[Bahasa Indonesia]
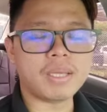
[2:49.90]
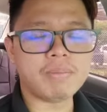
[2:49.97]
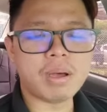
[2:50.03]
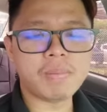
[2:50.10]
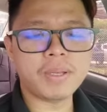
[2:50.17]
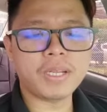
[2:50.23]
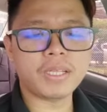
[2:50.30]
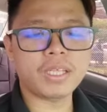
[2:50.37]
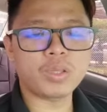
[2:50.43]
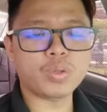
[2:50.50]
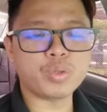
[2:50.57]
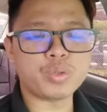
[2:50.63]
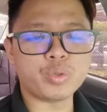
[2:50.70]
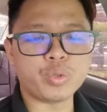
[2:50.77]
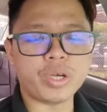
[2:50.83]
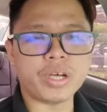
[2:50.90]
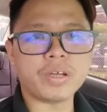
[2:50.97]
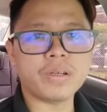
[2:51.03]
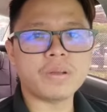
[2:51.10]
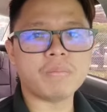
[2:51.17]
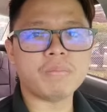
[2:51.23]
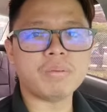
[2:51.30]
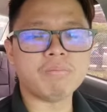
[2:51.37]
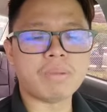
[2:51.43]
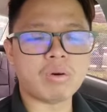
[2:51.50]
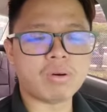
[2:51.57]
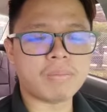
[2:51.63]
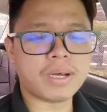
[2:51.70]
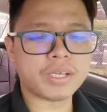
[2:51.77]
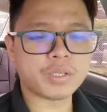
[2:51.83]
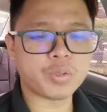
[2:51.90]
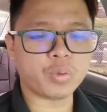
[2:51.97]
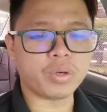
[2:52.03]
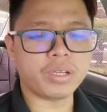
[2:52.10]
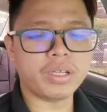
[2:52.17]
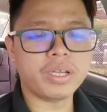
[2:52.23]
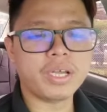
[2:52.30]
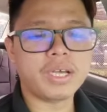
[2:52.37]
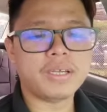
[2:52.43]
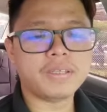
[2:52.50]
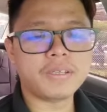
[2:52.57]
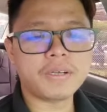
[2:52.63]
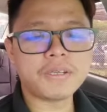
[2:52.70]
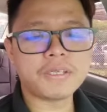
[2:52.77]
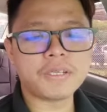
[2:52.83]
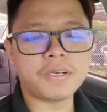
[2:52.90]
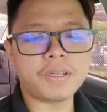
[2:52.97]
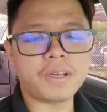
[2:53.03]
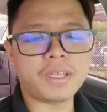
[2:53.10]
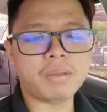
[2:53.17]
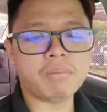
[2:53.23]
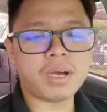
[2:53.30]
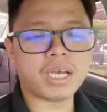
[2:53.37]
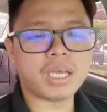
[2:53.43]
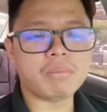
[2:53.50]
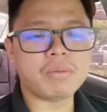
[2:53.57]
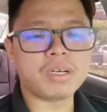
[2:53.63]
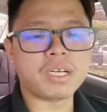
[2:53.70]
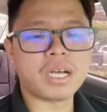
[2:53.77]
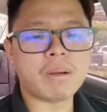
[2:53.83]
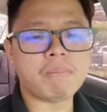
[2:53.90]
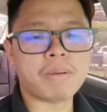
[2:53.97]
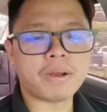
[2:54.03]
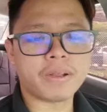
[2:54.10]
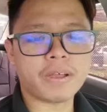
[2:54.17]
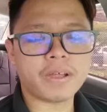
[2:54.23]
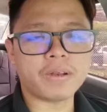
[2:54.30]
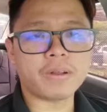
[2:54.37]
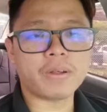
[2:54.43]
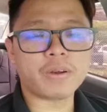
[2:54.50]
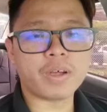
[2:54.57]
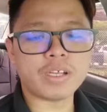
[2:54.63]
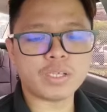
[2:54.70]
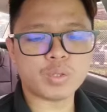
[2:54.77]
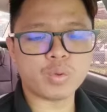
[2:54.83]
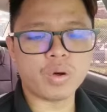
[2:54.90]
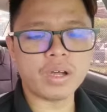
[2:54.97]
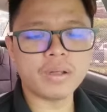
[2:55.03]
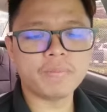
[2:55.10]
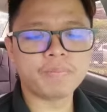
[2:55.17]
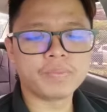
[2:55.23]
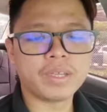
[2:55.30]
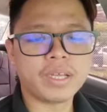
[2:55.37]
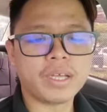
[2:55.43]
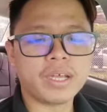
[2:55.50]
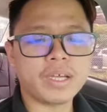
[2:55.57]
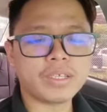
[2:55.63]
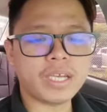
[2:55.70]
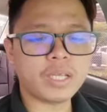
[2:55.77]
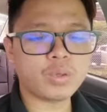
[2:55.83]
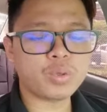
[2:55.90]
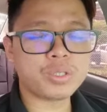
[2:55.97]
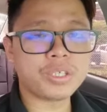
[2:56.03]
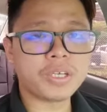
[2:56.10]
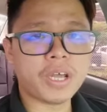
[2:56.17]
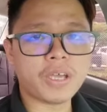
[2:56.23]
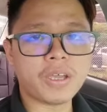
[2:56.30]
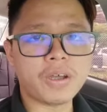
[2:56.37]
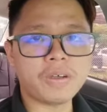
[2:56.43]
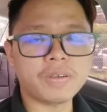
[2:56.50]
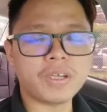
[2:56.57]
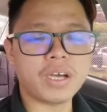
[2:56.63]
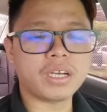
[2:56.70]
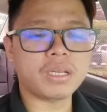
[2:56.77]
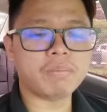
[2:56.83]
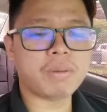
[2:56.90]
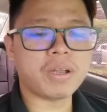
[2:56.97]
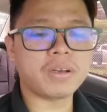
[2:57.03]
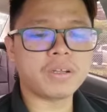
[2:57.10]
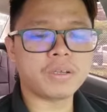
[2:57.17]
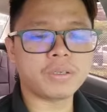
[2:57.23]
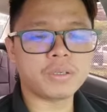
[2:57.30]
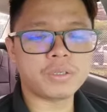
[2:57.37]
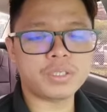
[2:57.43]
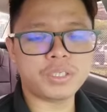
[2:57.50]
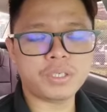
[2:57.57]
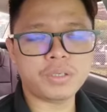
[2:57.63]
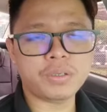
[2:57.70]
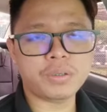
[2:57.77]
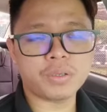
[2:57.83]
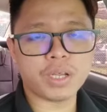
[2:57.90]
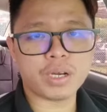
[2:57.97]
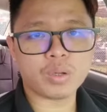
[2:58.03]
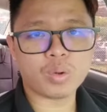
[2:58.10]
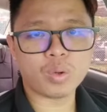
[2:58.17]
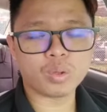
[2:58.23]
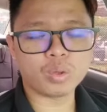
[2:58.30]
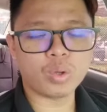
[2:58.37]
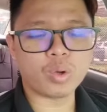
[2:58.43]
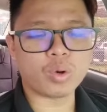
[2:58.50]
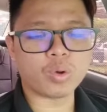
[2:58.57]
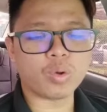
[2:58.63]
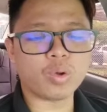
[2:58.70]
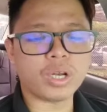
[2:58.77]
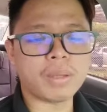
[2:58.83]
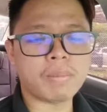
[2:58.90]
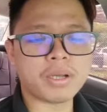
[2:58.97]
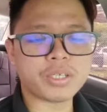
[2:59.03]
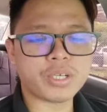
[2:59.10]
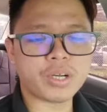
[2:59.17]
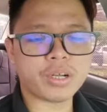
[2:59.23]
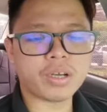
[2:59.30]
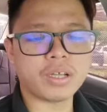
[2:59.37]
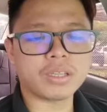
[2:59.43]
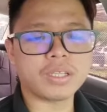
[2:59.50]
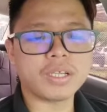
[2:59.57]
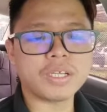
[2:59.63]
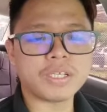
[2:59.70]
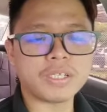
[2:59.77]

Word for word: 5 menit itu juga membawa maksud tersendiri bagi menggambarkan rasuah, yaitu jenayah yang dipandang keji dan kotor oleh masyarakat